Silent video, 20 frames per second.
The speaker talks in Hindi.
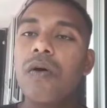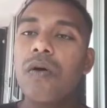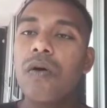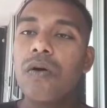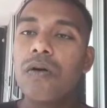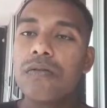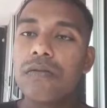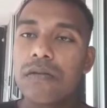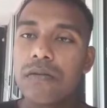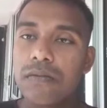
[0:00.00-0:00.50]

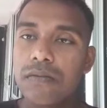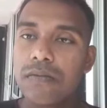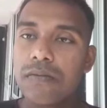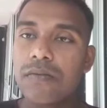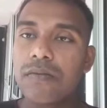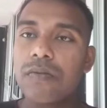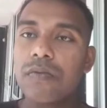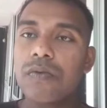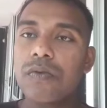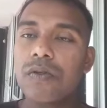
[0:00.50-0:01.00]
और
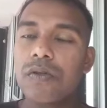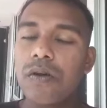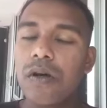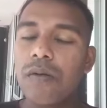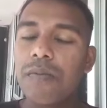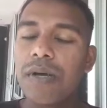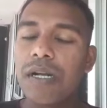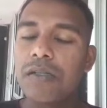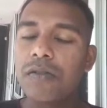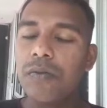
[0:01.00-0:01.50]

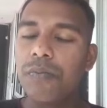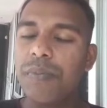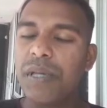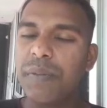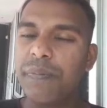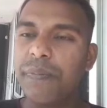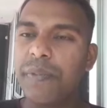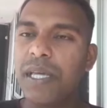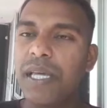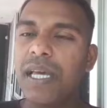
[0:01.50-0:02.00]
नॉर्मल जो
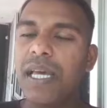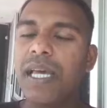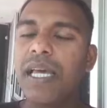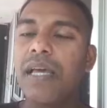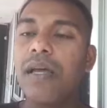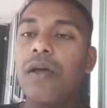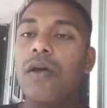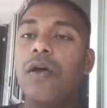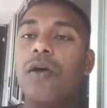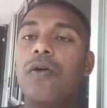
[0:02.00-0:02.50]
बीपी है
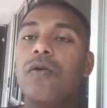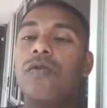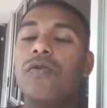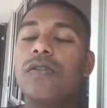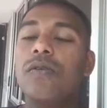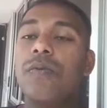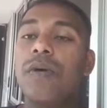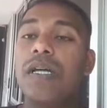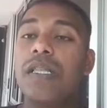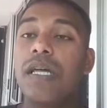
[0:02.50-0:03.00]

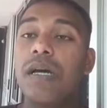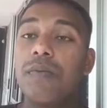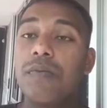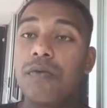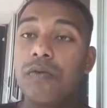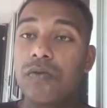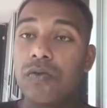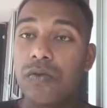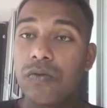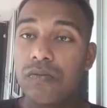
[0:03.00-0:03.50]
उसके बाद
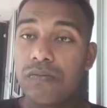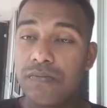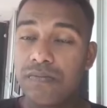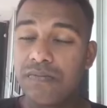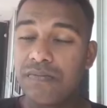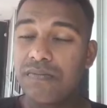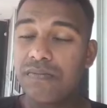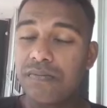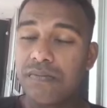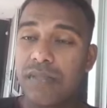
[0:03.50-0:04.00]
आपको जो
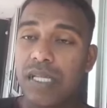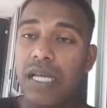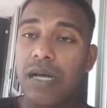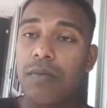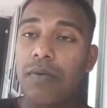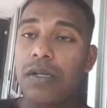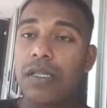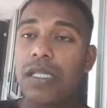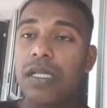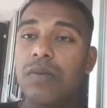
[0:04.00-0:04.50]
क्या
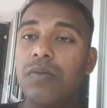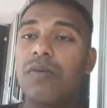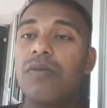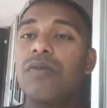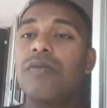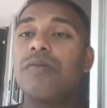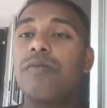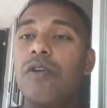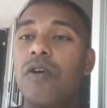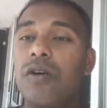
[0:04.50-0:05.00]
बोलते हैं
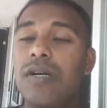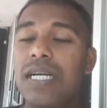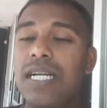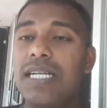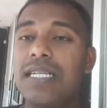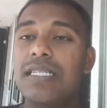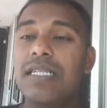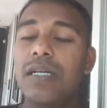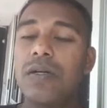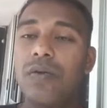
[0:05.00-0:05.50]
वो ब्लड
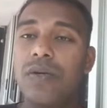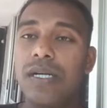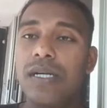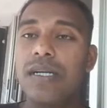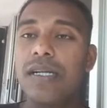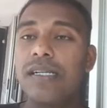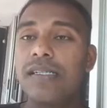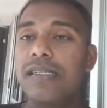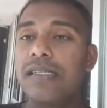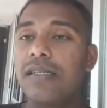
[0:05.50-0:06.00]
टेस्ट यूरिन
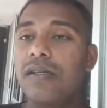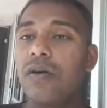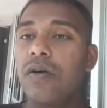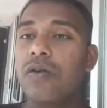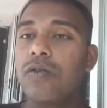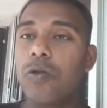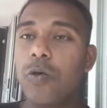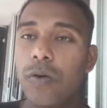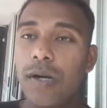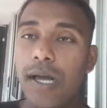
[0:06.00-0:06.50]
टेस्ट
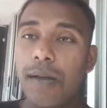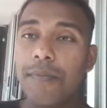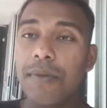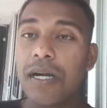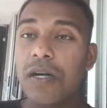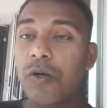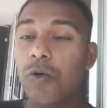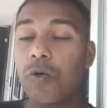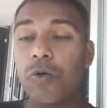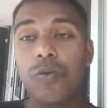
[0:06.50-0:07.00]
और थोड़ा
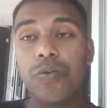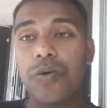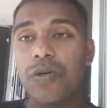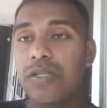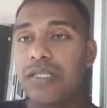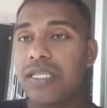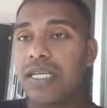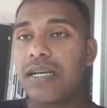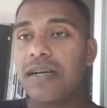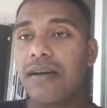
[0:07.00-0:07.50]
आपका टूट
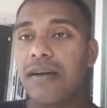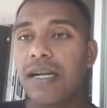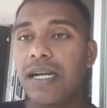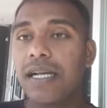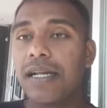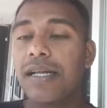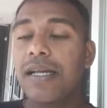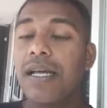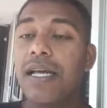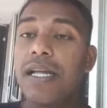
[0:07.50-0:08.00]
फूट चेक
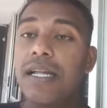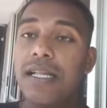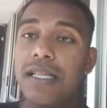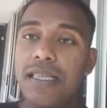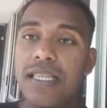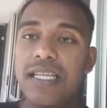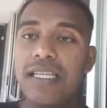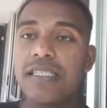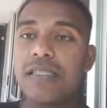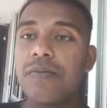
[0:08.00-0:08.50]
करेंगे
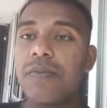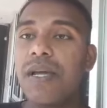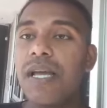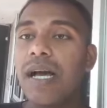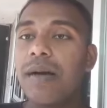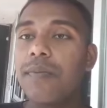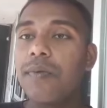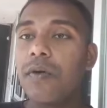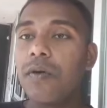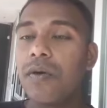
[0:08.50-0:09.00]
यदि इसमें
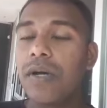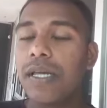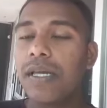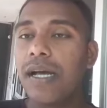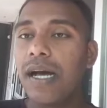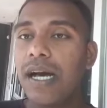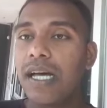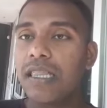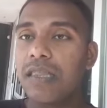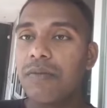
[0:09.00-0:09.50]
आप लोग कहीं
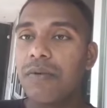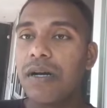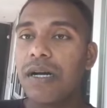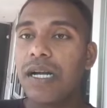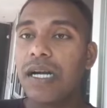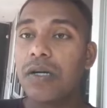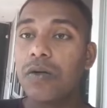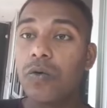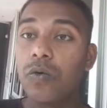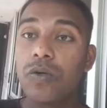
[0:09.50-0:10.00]
हाथ
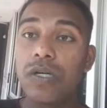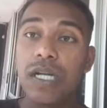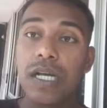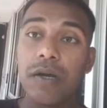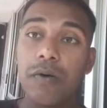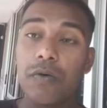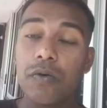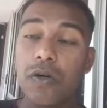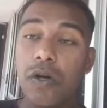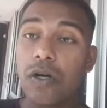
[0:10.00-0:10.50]
वगैरह
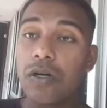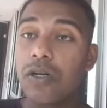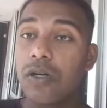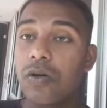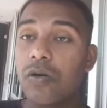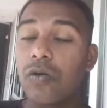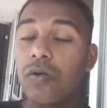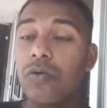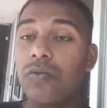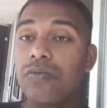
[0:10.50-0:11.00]
टूटे वो
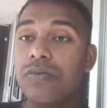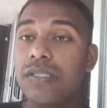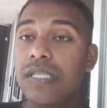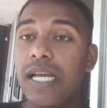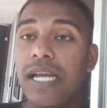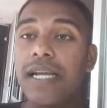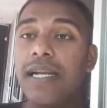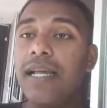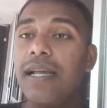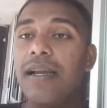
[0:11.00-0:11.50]
डॉक्टर को
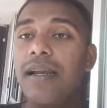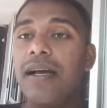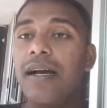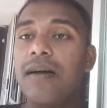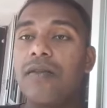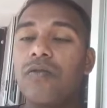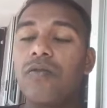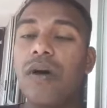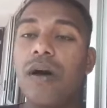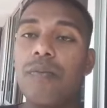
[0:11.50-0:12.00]
सही नहीं
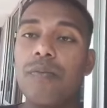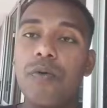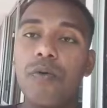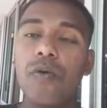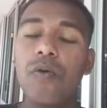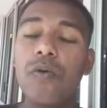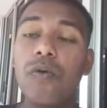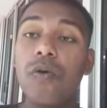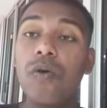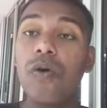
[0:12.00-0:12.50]
लगा तो आप
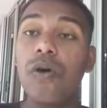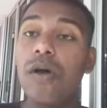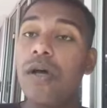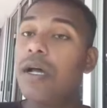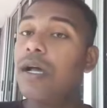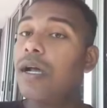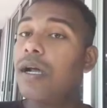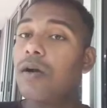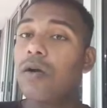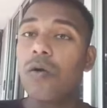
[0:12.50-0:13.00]
लोग को
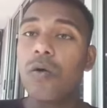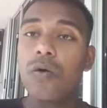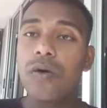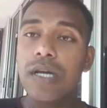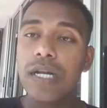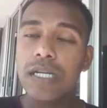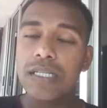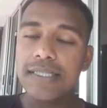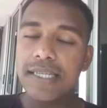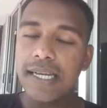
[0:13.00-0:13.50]

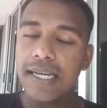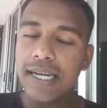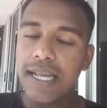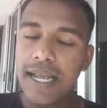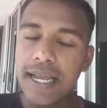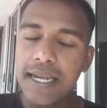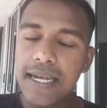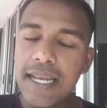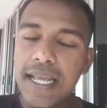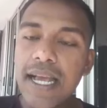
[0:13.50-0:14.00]
नौकरी से
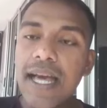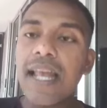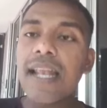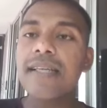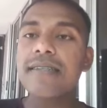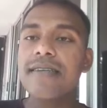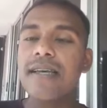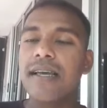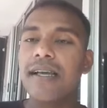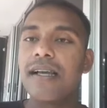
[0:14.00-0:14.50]
नहीं
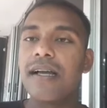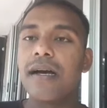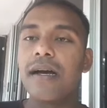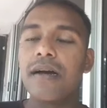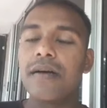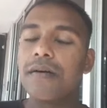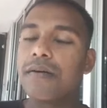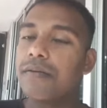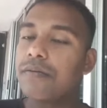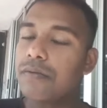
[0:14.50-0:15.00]
निकाला जाएगा
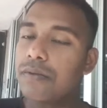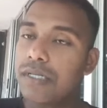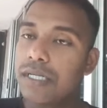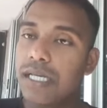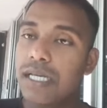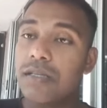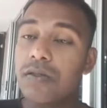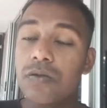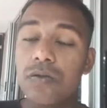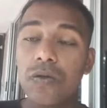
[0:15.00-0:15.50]

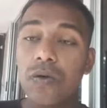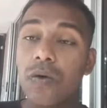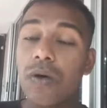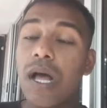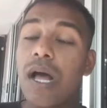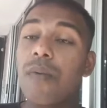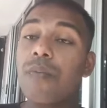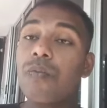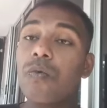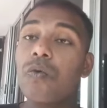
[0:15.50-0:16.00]
ठीक है दोस्तों
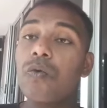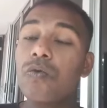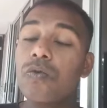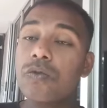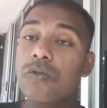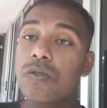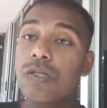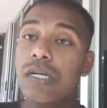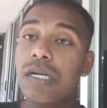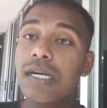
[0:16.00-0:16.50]
आपको
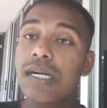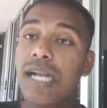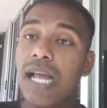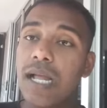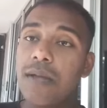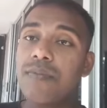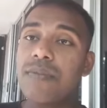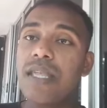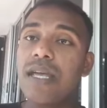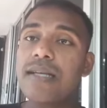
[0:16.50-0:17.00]
कुछ दिन
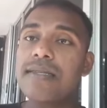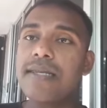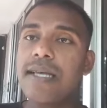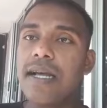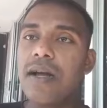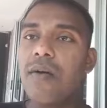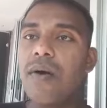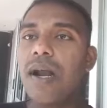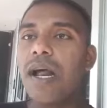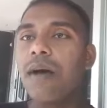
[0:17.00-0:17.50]
टाइम दिया
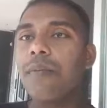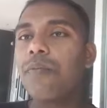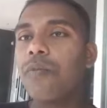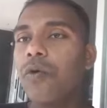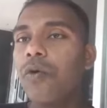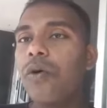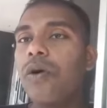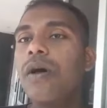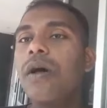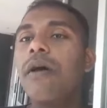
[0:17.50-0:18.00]
जाएगा और
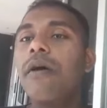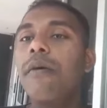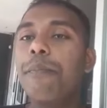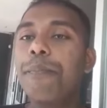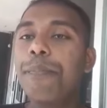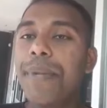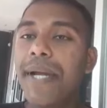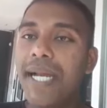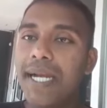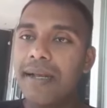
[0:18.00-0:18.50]
आपको
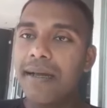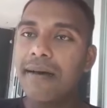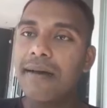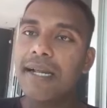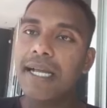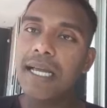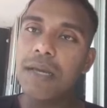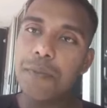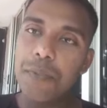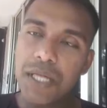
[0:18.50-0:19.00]
फिट
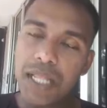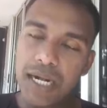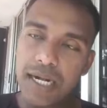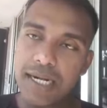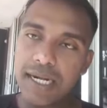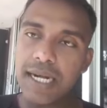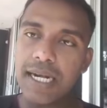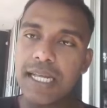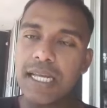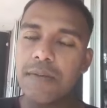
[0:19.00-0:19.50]
करके फिर
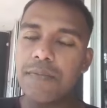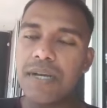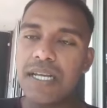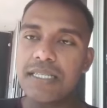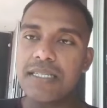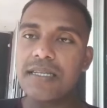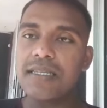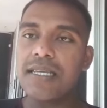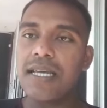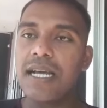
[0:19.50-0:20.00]
ट्रेनिंग
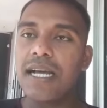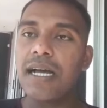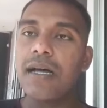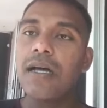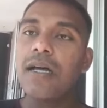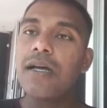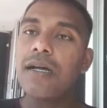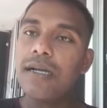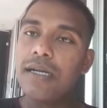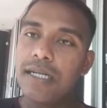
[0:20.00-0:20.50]
भेजा जाएगा
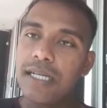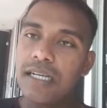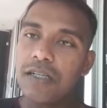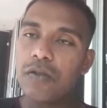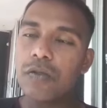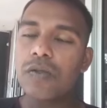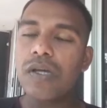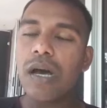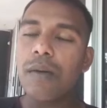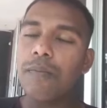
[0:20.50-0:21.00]
ठीक है
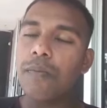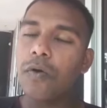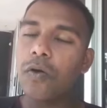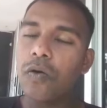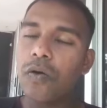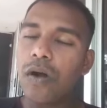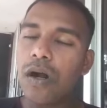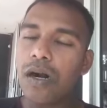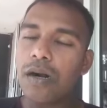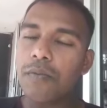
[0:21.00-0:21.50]
दोस्तों आप
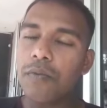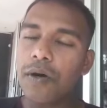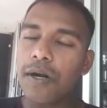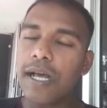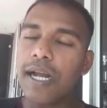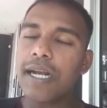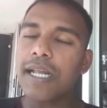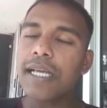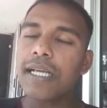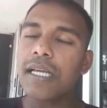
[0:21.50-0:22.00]
लोग
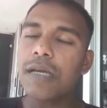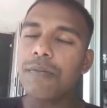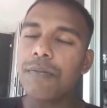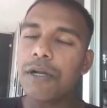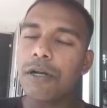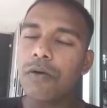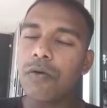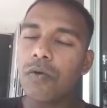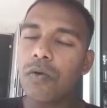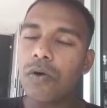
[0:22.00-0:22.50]
हड़बड़ाने की
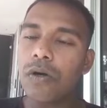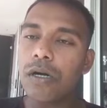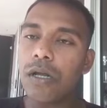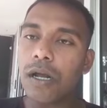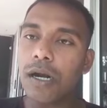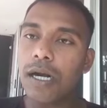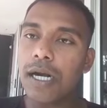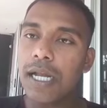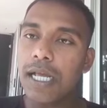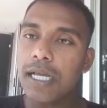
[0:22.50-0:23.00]
बिल्कुल
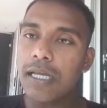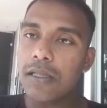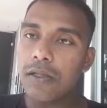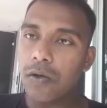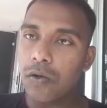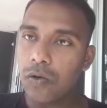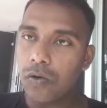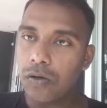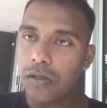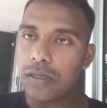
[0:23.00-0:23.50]
डरने की
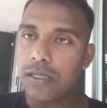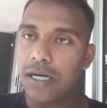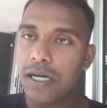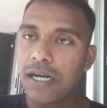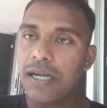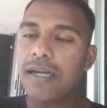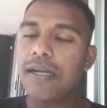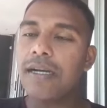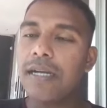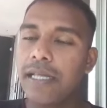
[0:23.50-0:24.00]
ज़रूरत
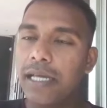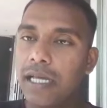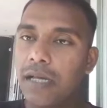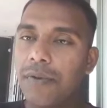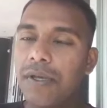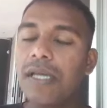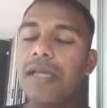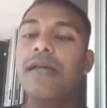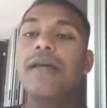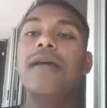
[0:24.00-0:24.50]
नहीं ठीक है
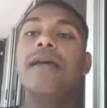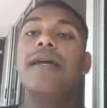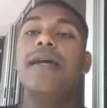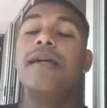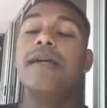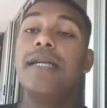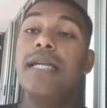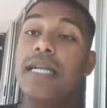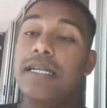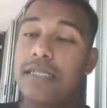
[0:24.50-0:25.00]
भाई
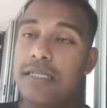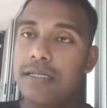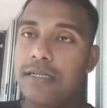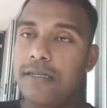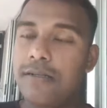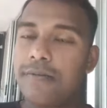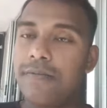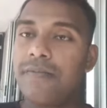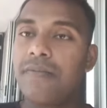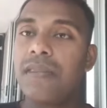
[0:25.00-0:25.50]
नेक्स्ट